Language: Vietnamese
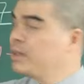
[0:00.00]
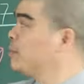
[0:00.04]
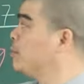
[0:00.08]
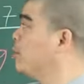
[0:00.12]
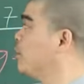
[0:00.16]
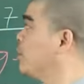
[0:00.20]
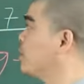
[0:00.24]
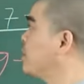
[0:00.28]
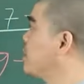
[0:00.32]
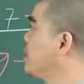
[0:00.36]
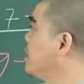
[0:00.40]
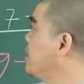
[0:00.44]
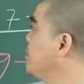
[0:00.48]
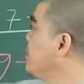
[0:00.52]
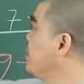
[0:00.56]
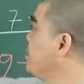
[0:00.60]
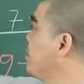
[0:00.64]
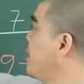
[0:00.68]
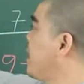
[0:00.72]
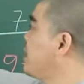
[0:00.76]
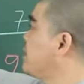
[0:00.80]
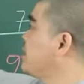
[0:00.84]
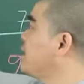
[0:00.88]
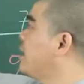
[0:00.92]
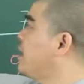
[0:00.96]
11 đến
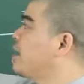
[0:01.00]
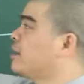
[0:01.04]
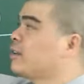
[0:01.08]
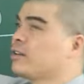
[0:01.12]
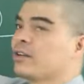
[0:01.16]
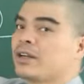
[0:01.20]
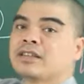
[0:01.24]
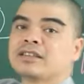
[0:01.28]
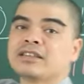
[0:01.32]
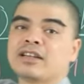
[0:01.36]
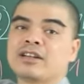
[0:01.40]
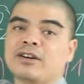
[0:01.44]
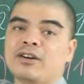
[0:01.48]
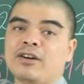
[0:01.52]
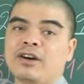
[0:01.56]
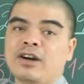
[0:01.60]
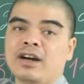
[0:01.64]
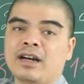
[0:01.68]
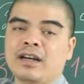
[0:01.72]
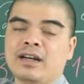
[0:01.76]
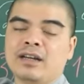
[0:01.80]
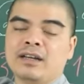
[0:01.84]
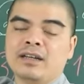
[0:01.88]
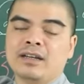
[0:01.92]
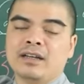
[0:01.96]
13 giờ nó là giờ
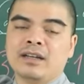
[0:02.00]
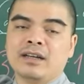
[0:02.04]
ngọ